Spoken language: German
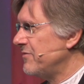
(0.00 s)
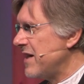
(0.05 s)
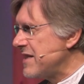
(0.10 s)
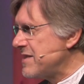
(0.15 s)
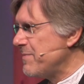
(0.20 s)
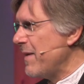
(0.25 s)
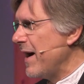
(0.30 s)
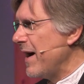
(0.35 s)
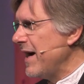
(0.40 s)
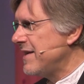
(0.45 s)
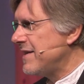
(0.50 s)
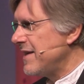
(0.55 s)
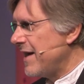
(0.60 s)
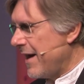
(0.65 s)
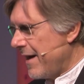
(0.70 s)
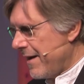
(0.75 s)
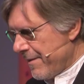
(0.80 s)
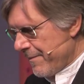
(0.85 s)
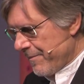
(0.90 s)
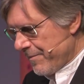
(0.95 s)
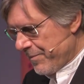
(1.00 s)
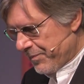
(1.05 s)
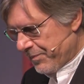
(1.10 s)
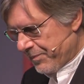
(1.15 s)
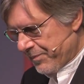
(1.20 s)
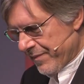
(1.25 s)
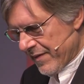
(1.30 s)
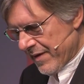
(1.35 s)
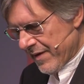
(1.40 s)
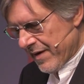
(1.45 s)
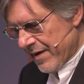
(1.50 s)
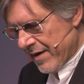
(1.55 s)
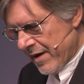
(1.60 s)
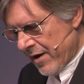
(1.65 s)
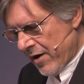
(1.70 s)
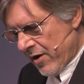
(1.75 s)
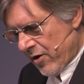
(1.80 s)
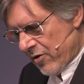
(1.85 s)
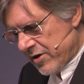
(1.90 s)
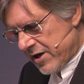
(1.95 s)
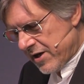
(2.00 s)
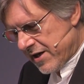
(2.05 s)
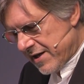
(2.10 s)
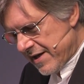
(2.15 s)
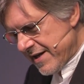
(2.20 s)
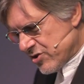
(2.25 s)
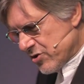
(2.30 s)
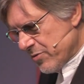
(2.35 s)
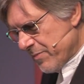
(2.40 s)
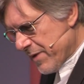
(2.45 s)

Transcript: Was meint er? Und ich lese